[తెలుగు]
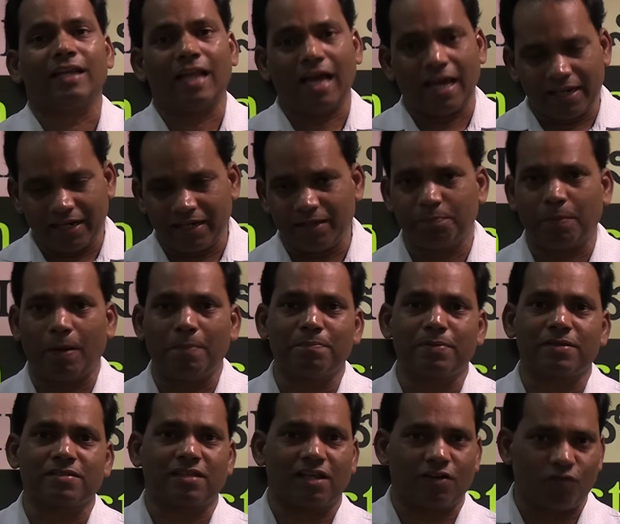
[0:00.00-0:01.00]
లాయర్కి
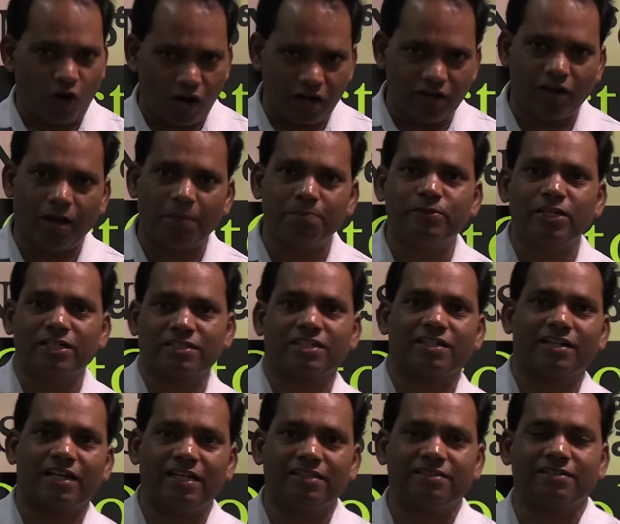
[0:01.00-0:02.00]
పంపిస్తారు వాళ్ళు
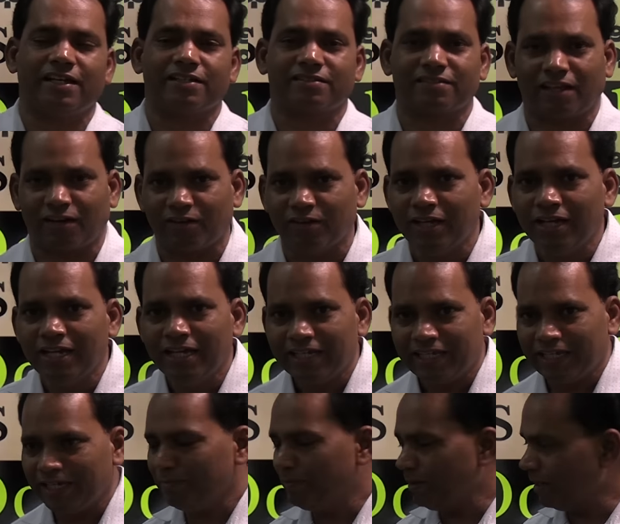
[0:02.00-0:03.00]
అబ్జెక్షన్ రైట్ చేస్తారు
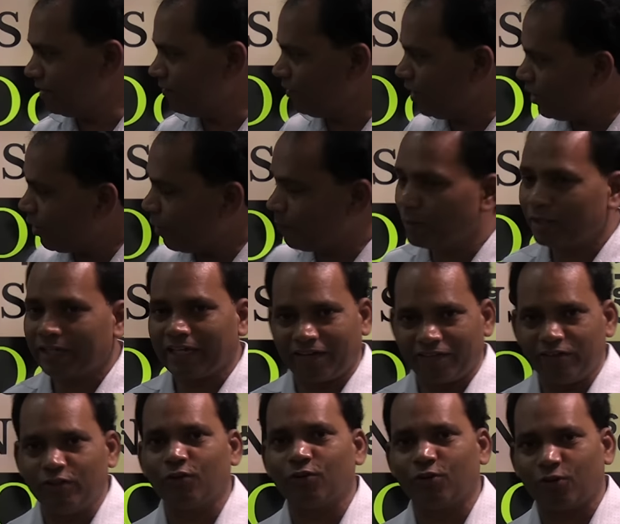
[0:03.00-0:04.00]
ఈ మీన్వైల్ అప్పటికి
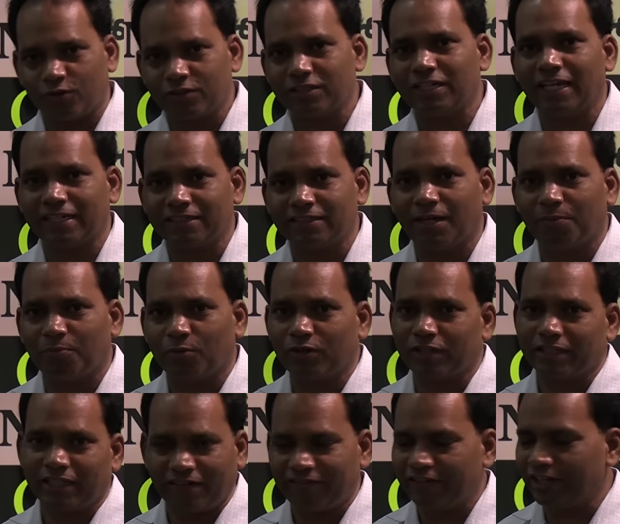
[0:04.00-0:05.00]
ఇరవై ఒకటి రోజులు ఎగ్జామ్
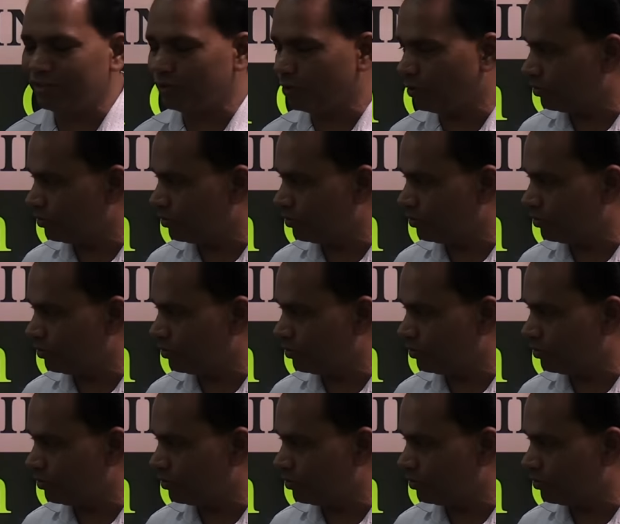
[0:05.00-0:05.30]
ఉంటుంది ఇరవై ఐదు